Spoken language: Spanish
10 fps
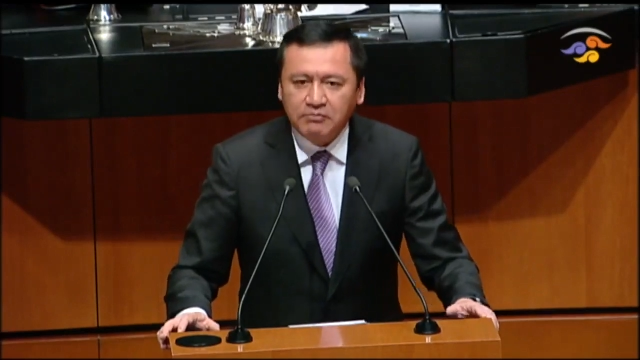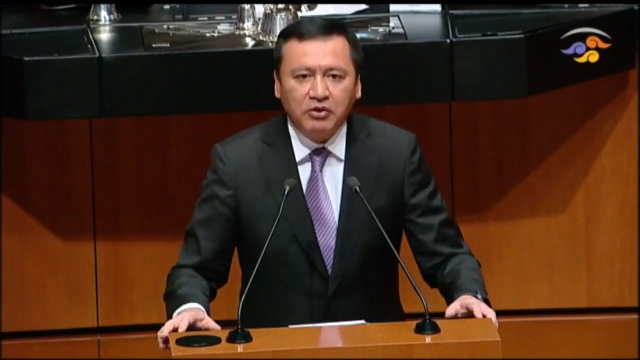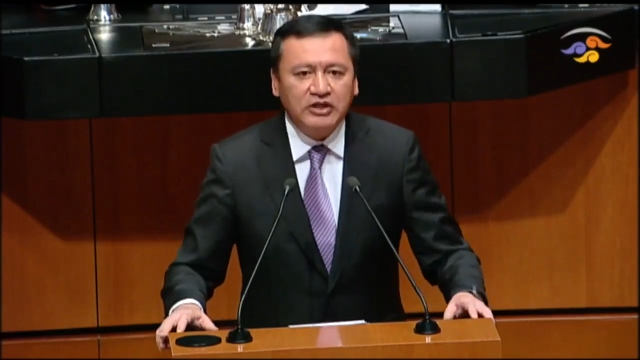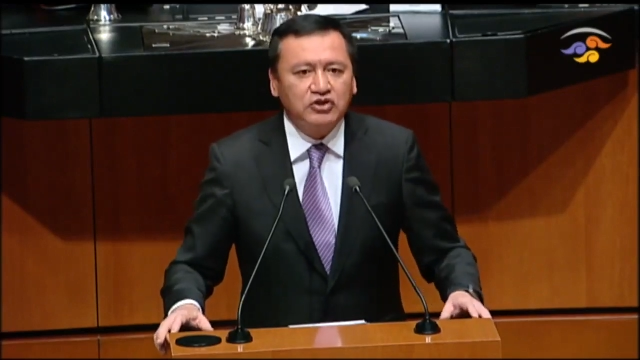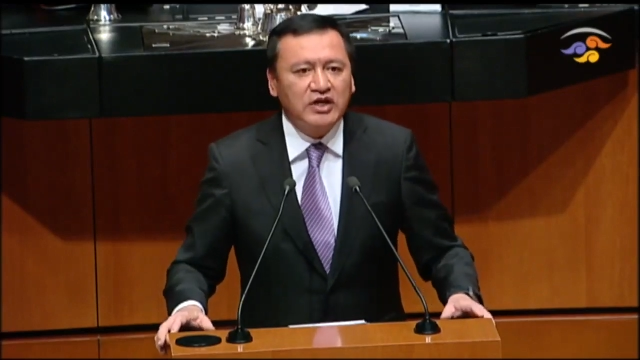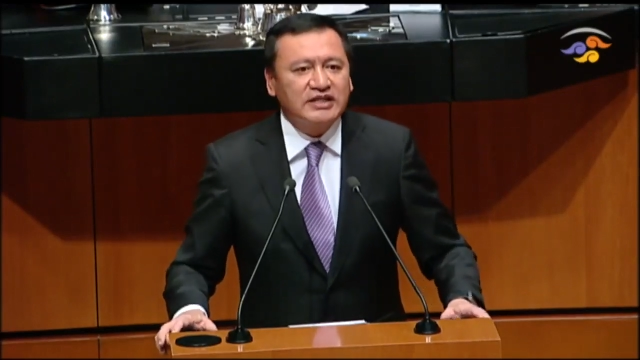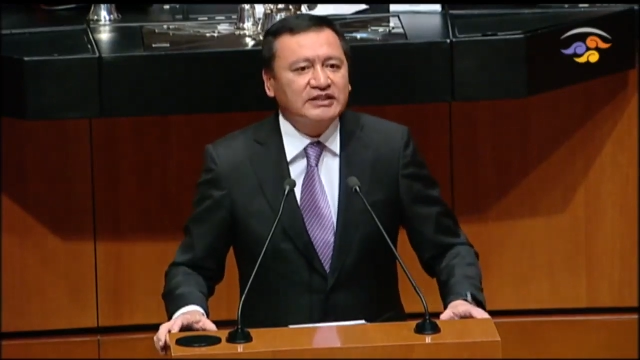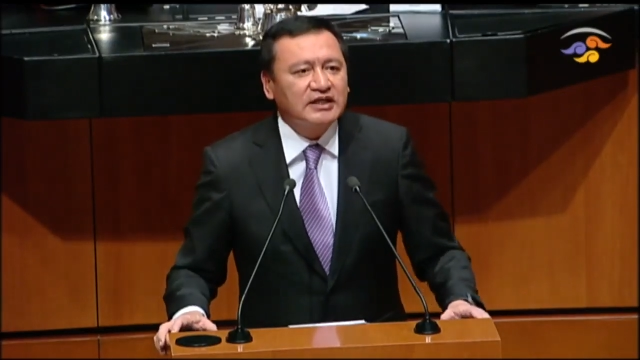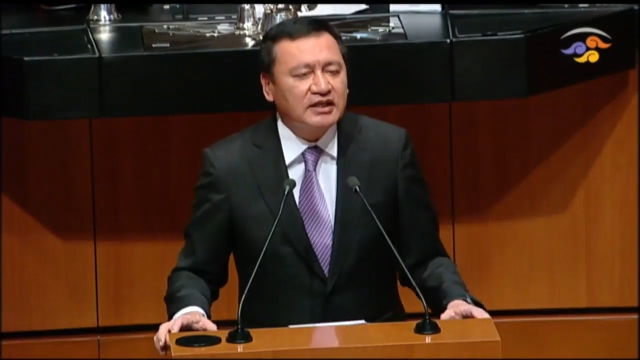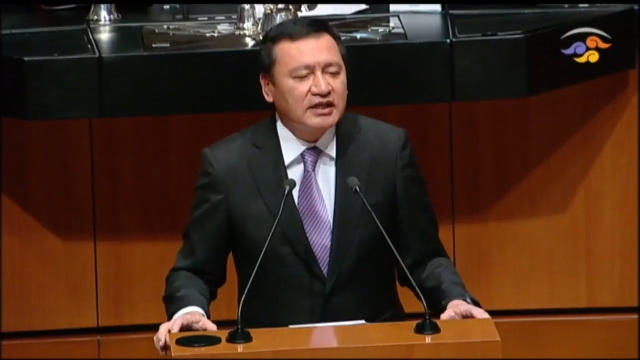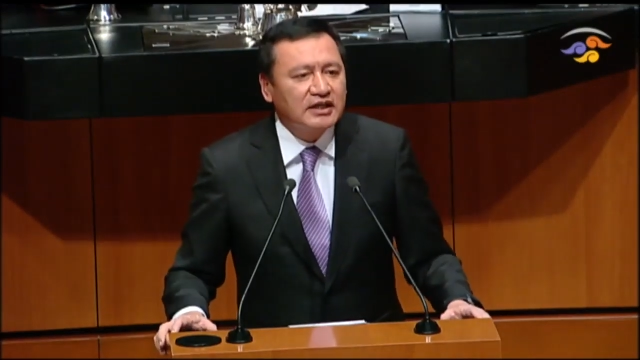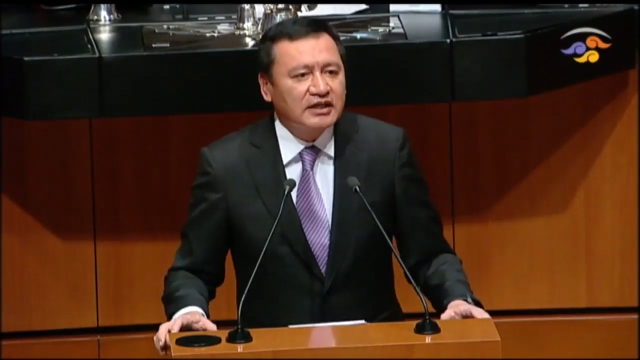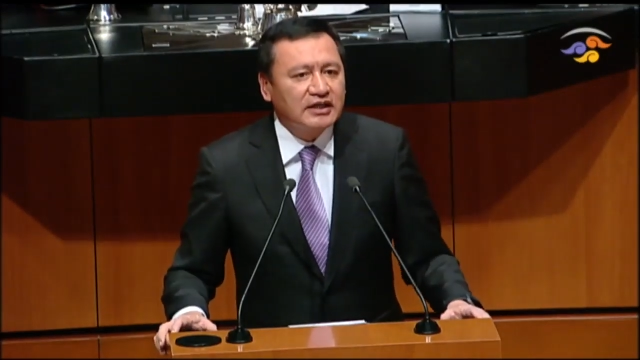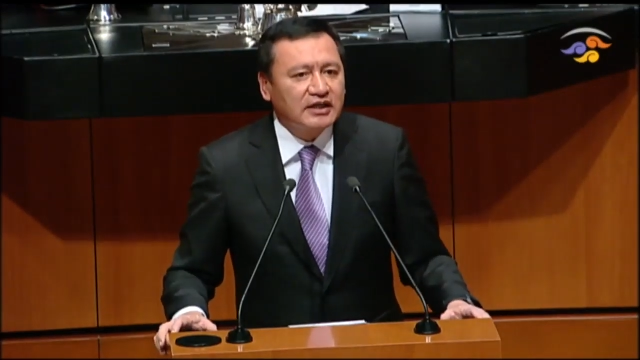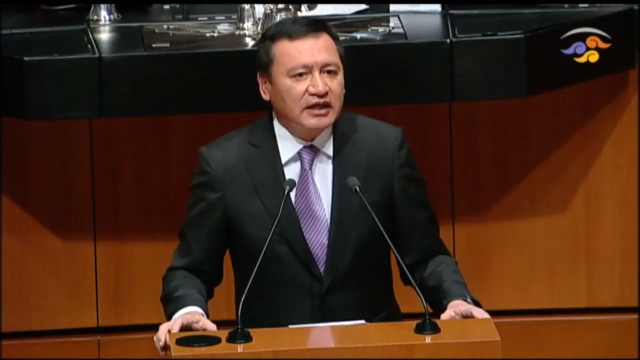Por eso es
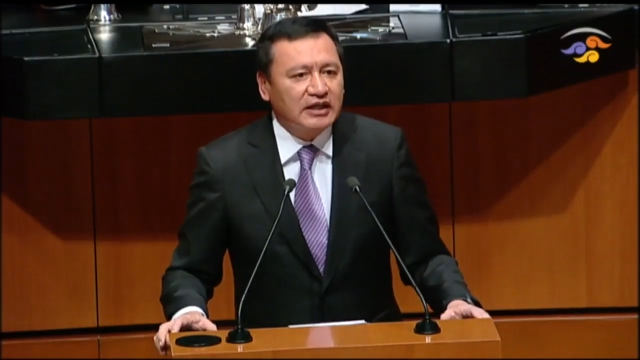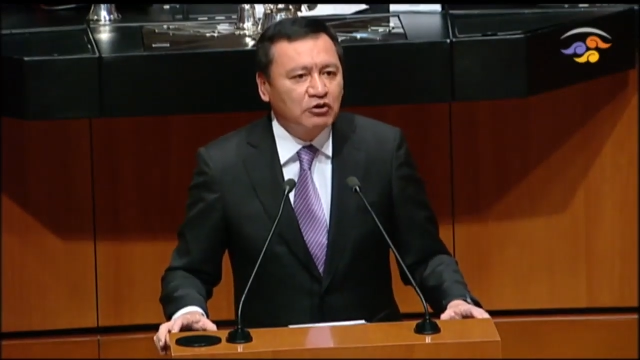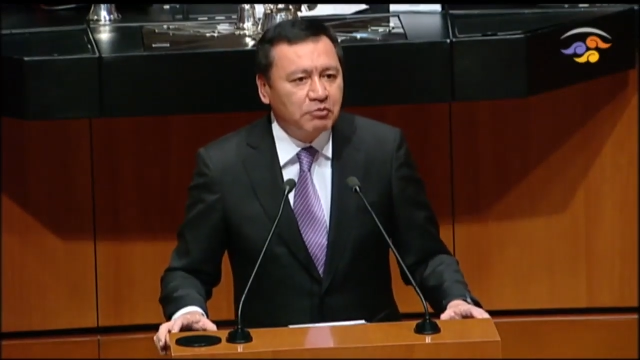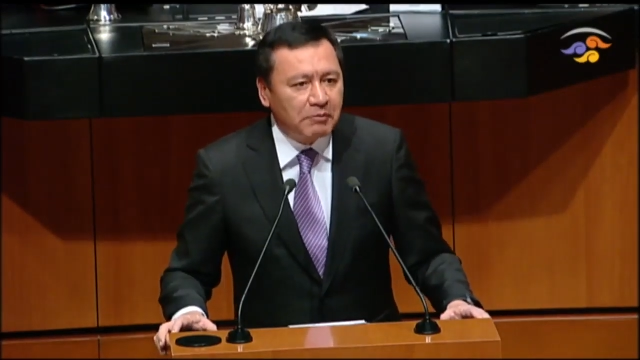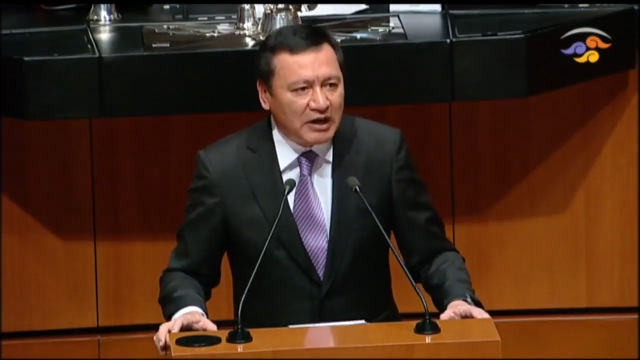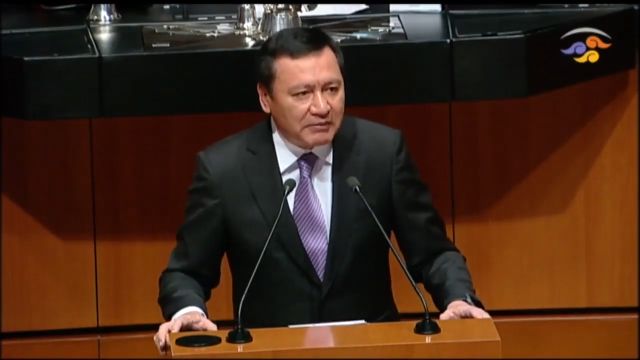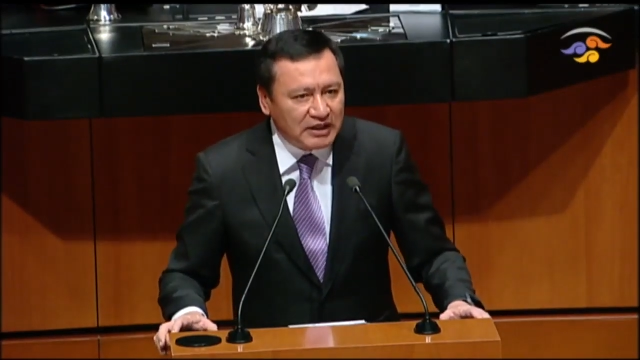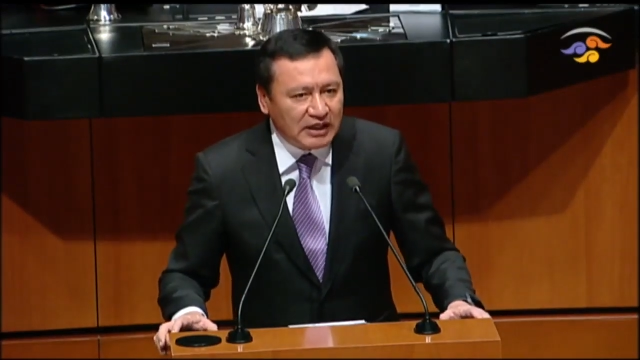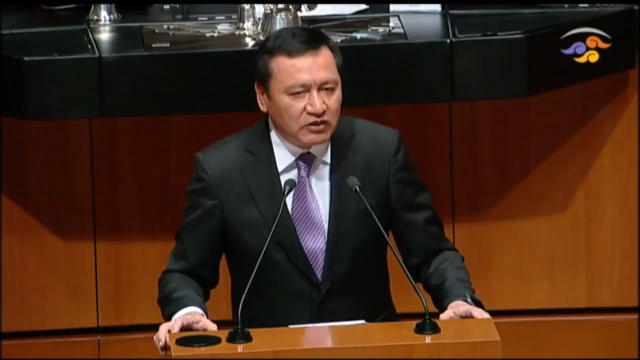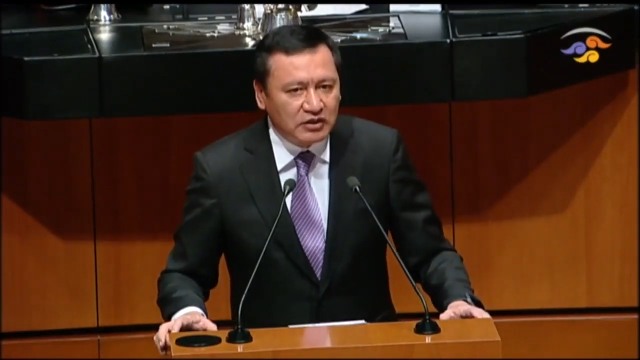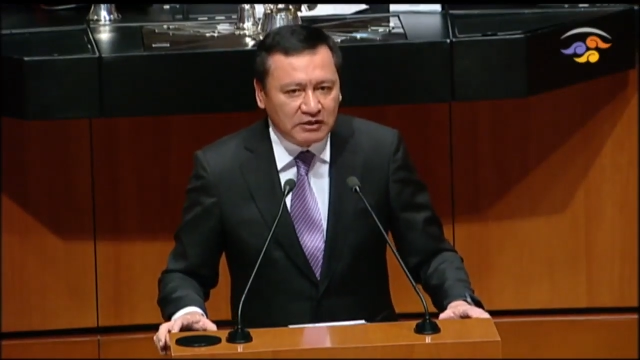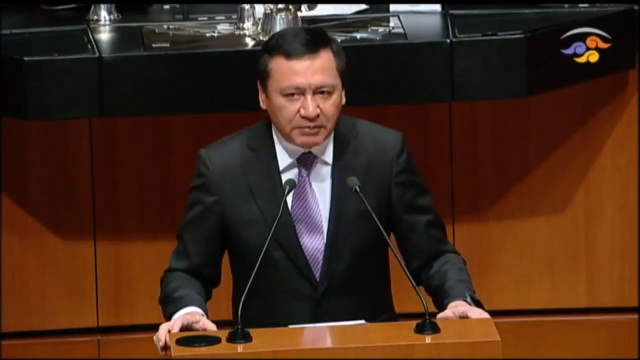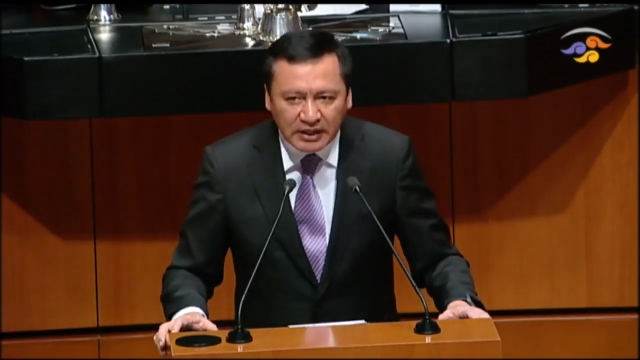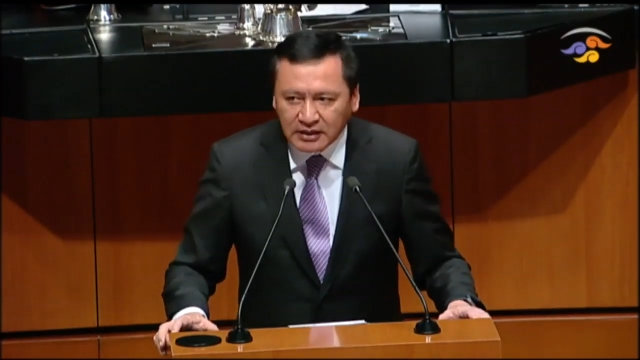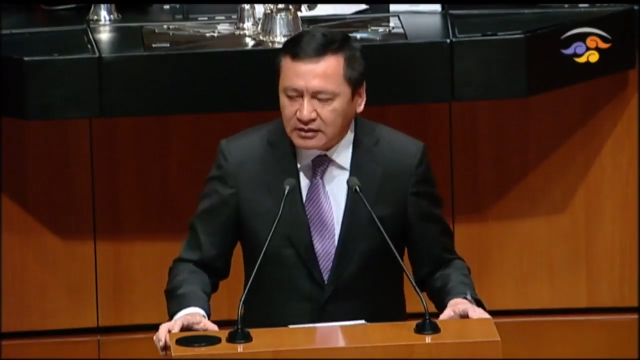que del grupo parlamentario del
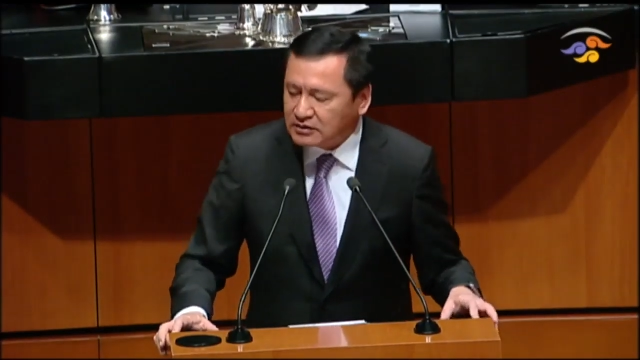PRI,